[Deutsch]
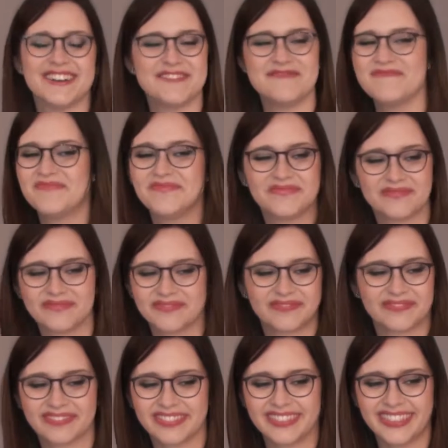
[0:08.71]
ähm,
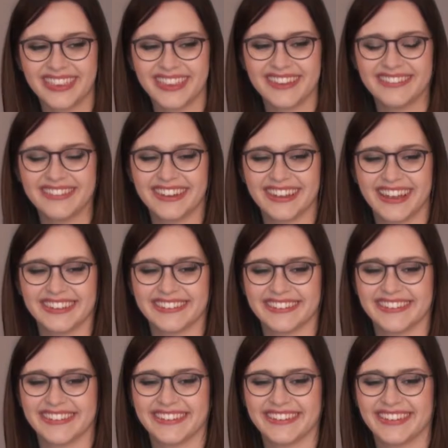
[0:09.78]
und ich
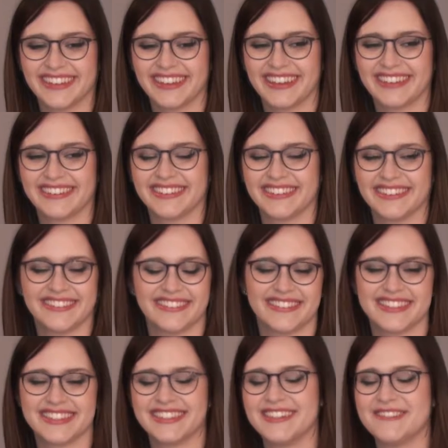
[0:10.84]
hatte, ich hatte eine
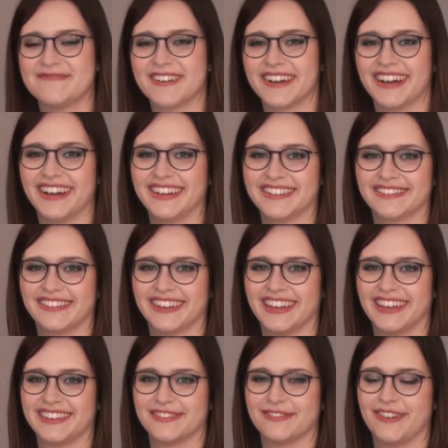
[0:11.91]
Stilberatung,
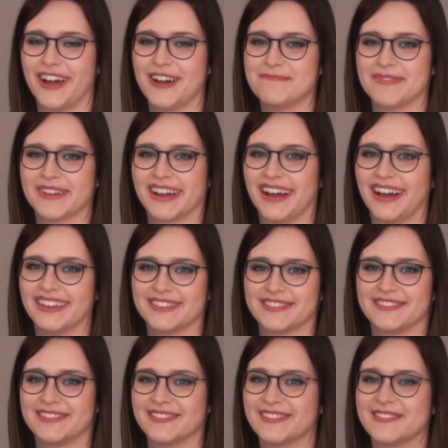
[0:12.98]
ich hatte
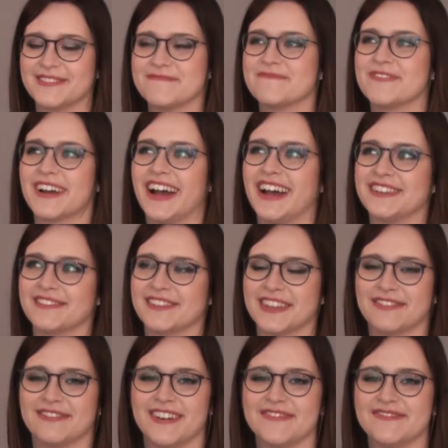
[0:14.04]
Farbberatung, Typberatung.
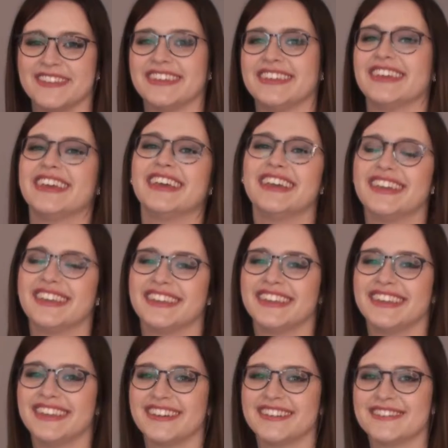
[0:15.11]
Ich war mit
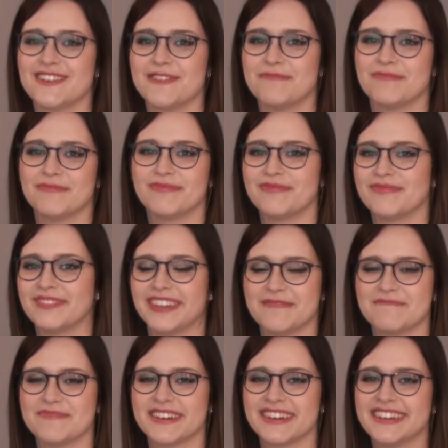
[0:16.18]
Nina shoppen, ich
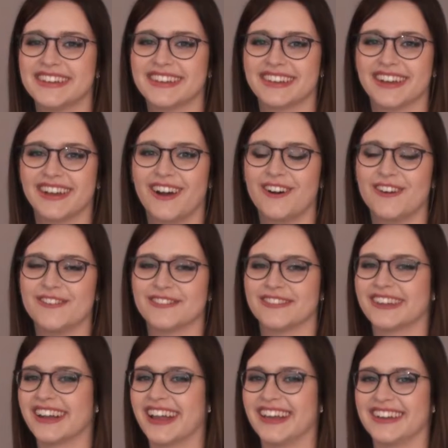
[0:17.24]
habe Brillen gekauft
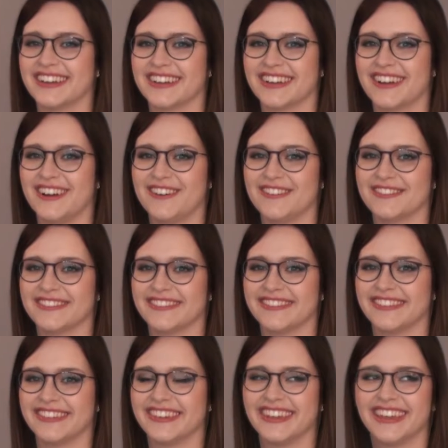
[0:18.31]
und Kleider gekauft.
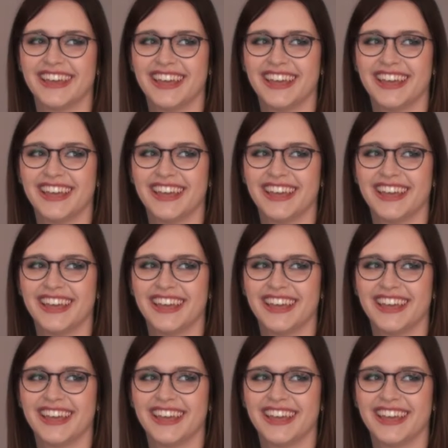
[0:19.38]
Und